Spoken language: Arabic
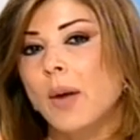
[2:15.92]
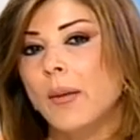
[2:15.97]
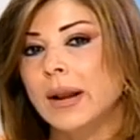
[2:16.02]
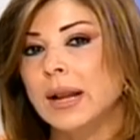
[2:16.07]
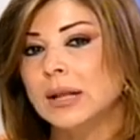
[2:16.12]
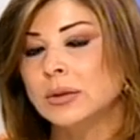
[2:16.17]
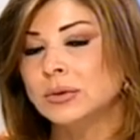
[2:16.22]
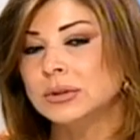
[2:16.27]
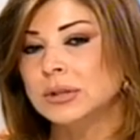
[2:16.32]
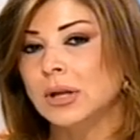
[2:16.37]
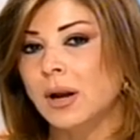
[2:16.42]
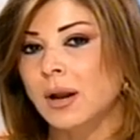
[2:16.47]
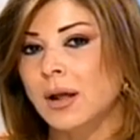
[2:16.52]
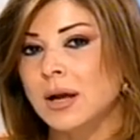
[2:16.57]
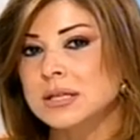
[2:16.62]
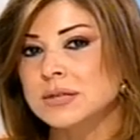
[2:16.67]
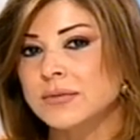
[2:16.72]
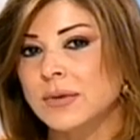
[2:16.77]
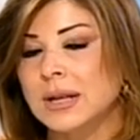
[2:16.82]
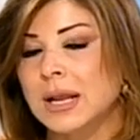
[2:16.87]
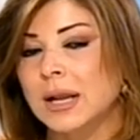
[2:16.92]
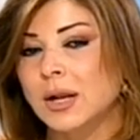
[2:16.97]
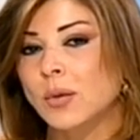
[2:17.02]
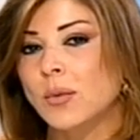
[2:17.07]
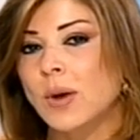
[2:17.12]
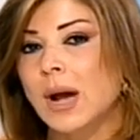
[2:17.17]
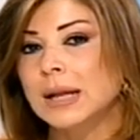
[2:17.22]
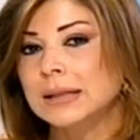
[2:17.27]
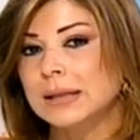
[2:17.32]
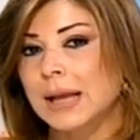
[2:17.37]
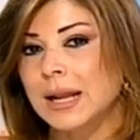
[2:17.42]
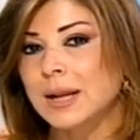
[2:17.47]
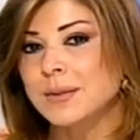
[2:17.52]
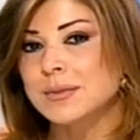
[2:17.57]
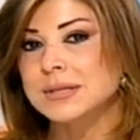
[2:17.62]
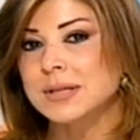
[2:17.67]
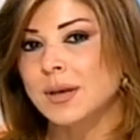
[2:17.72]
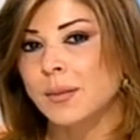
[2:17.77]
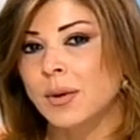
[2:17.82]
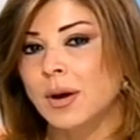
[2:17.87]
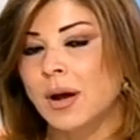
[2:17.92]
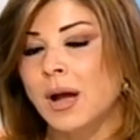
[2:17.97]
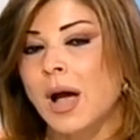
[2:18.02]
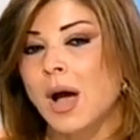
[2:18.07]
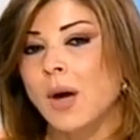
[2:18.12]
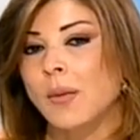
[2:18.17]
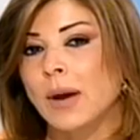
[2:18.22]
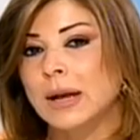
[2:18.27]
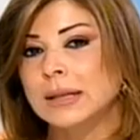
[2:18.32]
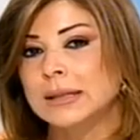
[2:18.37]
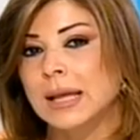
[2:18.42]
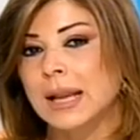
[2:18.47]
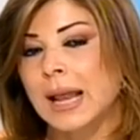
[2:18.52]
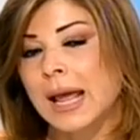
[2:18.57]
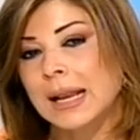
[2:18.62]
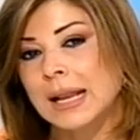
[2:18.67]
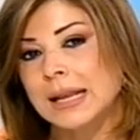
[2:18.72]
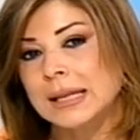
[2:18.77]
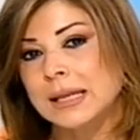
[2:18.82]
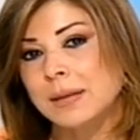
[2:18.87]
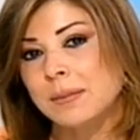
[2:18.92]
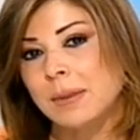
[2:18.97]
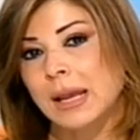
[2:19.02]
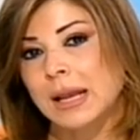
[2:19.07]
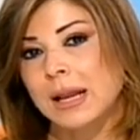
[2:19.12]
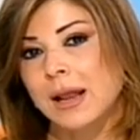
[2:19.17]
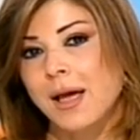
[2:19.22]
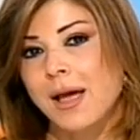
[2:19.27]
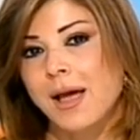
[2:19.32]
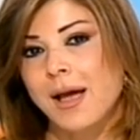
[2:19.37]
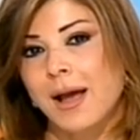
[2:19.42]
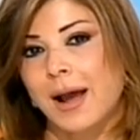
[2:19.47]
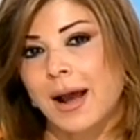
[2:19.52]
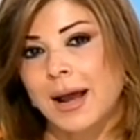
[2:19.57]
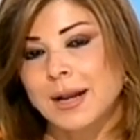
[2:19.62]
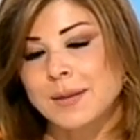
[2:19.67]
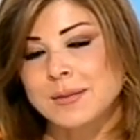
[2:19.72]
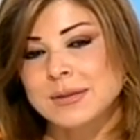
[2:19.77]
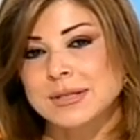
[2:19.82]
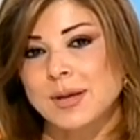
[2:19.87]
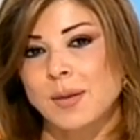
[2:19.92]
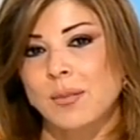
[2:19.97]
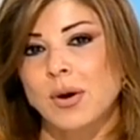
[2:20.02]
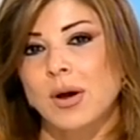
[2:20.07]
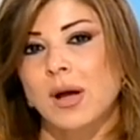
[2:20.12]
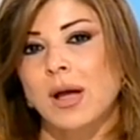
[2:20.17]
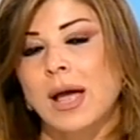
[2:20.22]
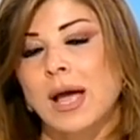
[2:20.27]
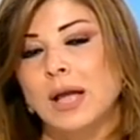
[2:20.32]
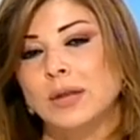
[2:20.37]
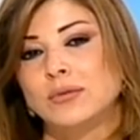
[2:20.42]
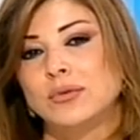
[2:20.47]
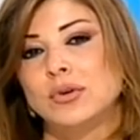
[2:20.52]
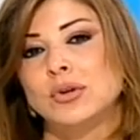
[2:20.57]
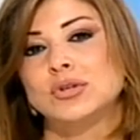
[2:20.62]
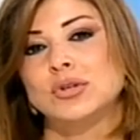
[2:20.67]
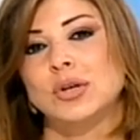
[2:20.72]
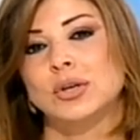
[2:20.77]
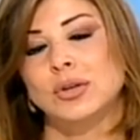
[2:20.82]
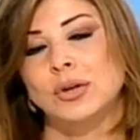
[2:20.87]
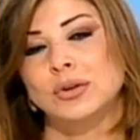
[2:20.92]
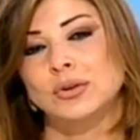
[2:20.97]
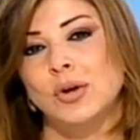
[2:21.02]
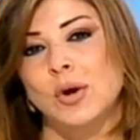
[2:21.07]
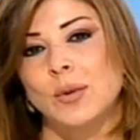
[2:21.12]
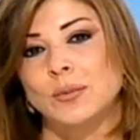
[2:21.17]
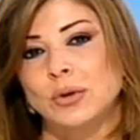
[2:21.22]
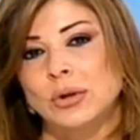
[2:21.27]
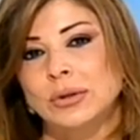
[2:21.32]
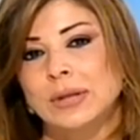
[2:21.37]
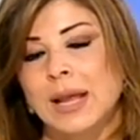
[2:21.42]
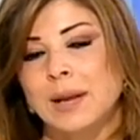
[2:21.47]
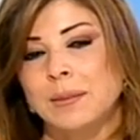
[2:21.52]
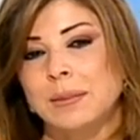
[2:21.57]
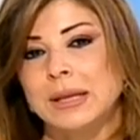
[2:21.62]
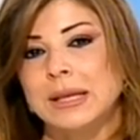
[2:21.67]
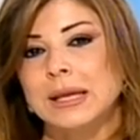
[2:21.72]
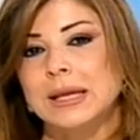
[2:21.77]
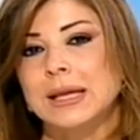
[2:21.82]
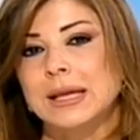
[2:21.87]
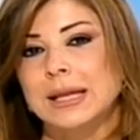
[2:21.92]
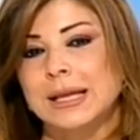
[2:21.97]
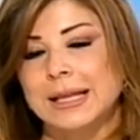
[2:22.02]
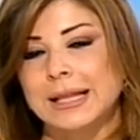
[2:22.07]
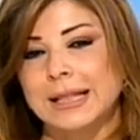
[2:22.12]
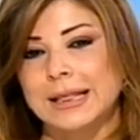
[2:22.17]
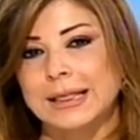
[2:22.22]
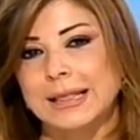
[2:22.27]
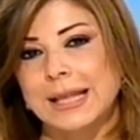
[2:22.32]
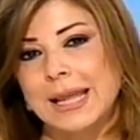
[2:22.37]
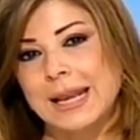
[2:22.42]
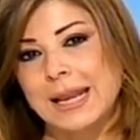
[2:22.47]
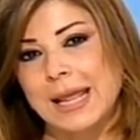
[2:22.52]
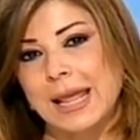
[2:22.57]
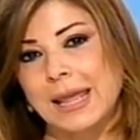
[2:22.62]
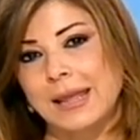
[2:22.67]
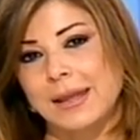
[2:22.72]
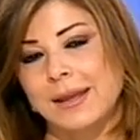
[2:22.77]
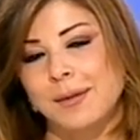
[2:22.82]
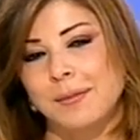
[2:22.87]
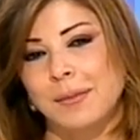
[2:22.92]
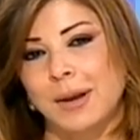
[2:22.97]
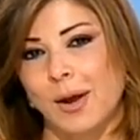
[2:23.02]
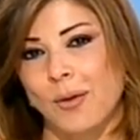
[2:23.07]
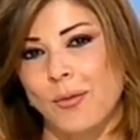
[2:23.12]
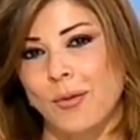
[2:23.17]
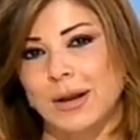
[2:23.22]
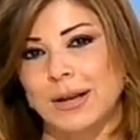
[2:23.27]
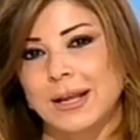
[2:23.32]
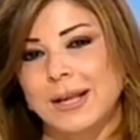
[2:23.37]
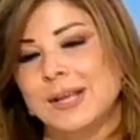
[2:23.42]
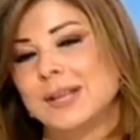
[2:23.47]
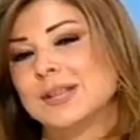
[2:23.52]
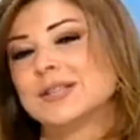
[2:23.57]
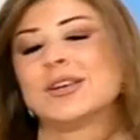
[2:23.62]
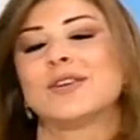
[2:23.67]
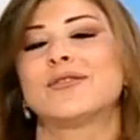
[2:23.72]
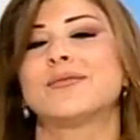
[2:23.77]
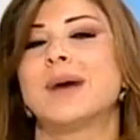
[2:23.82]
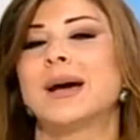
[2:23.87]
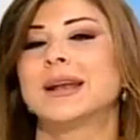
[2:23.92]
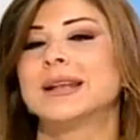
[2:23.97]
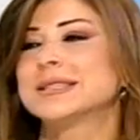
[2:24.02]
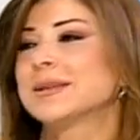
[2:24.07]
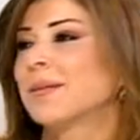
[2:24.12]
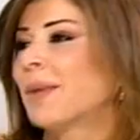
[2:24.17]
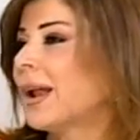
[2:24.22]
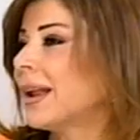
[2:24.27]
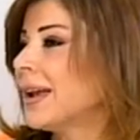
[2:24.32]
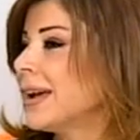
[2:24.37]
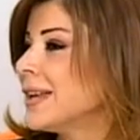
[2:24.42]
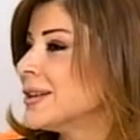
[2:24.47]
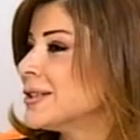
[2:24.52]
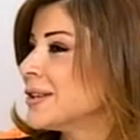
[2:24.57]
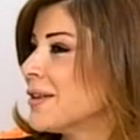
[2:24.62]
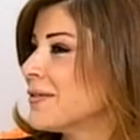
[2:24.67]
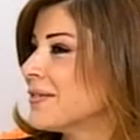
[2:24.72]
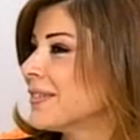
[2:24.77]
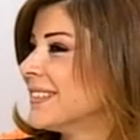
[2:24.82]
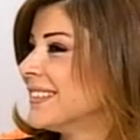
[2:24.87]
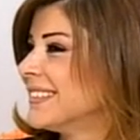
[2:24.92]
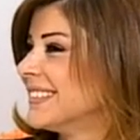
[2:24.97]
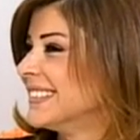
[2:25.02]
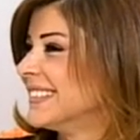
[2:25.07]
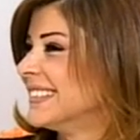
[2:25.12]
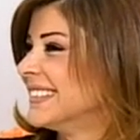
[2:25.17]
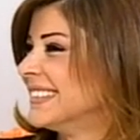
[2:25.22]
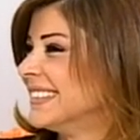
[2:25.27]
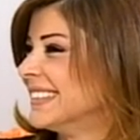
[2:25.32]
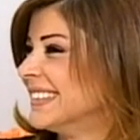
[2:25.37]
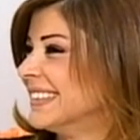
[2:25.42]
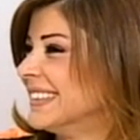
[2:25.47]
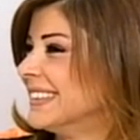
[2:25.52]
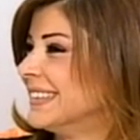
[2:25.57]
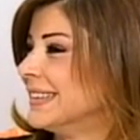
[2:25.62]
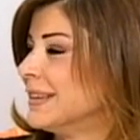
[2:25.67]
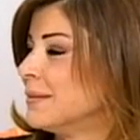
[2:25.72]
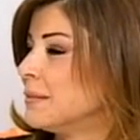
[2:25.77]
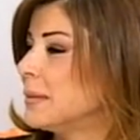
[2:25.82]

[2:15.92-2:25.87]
او على تويتر الخاص فينا اللي هو عالم الصباح او ايضا على الايميل عالم الصباح future.com.lb 2A بالاول شيف معنا صباح الخير شيف صباح الخير غيدا